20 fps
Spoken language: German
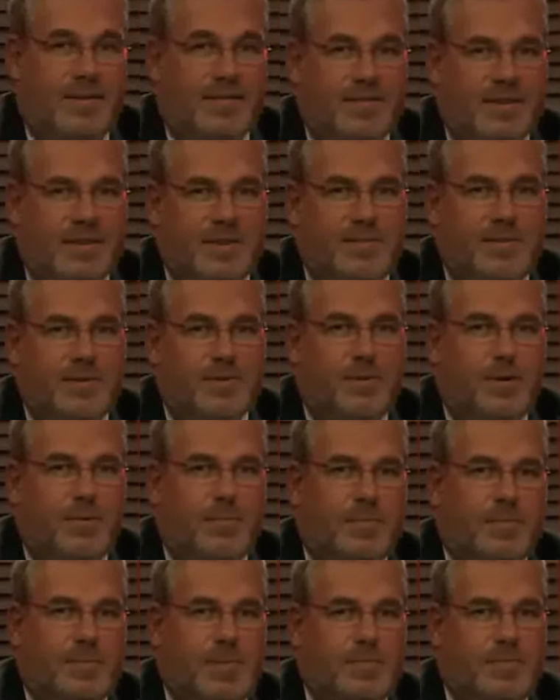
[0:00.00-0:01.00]
Herzlich
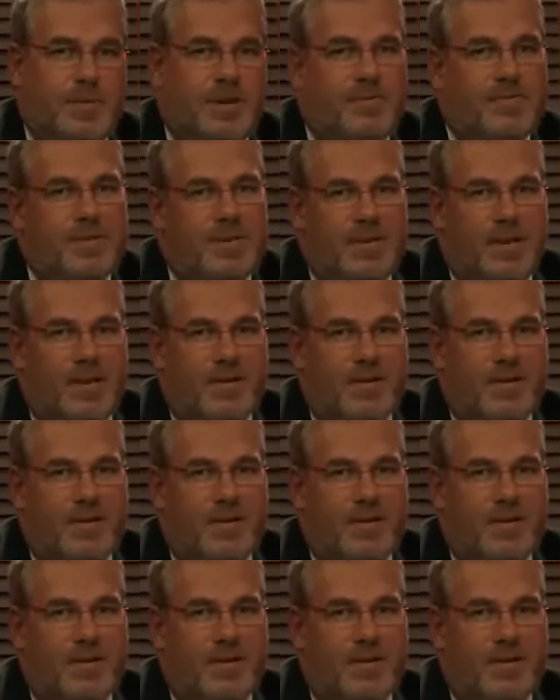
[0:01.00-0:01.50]
willkommen im Café